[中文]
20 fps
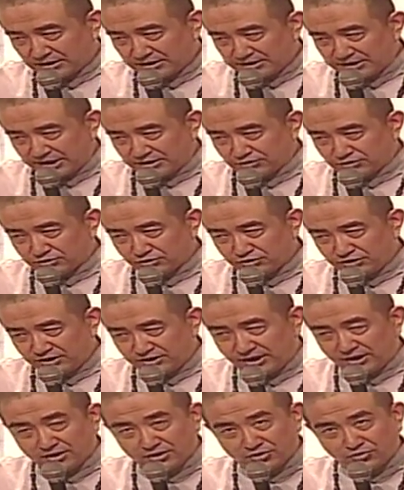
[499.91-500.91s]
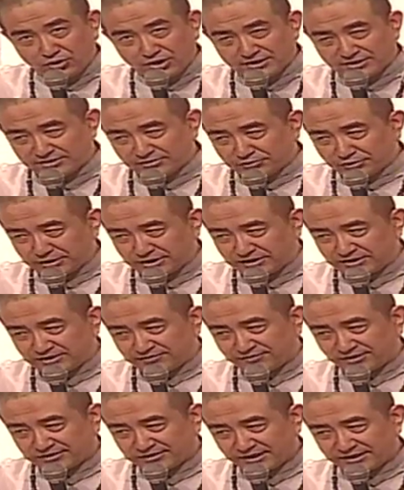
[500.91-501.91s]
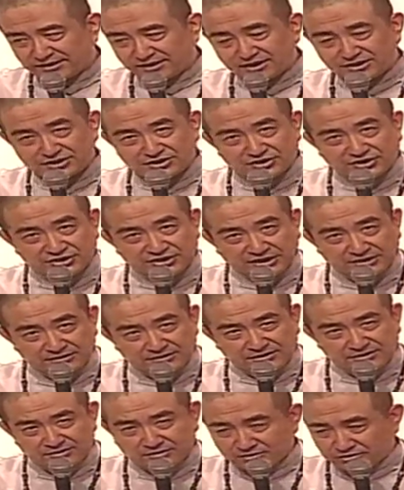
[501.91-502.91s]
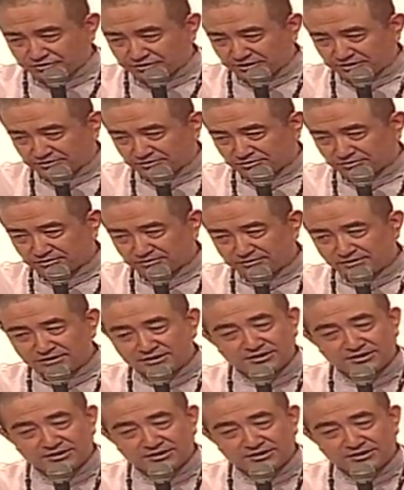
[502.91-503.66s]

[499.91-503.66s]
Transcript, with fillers: 也就是说，一而贯之，混元心法它应该是形的学说，